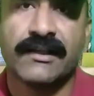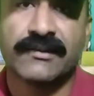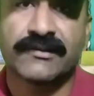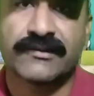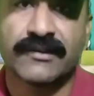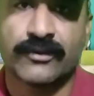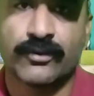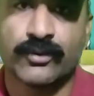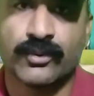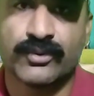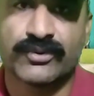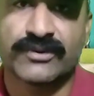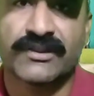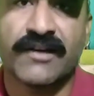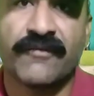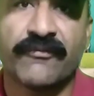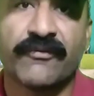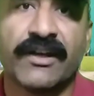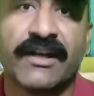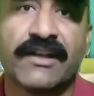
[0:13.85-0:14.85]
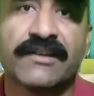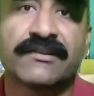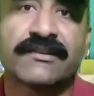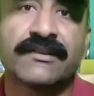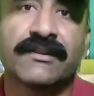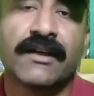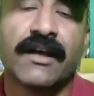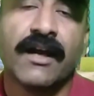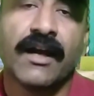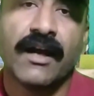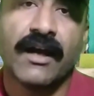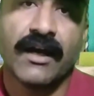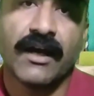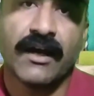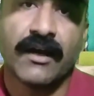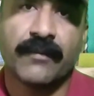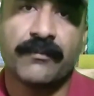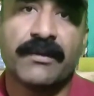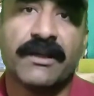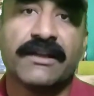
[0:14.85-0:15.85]
इसका दूसरा फेस
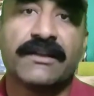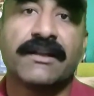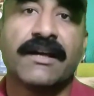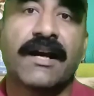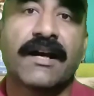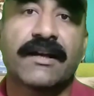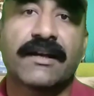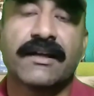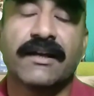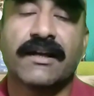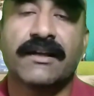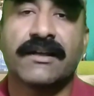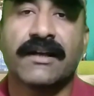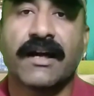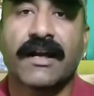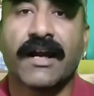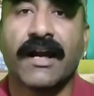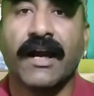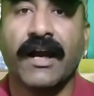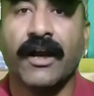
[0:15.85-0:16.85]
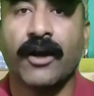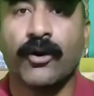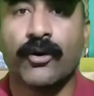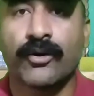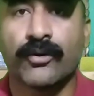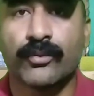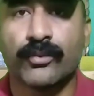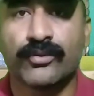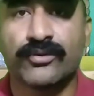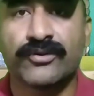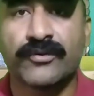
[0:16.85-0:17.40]
भी तैयार किया जा रहा है और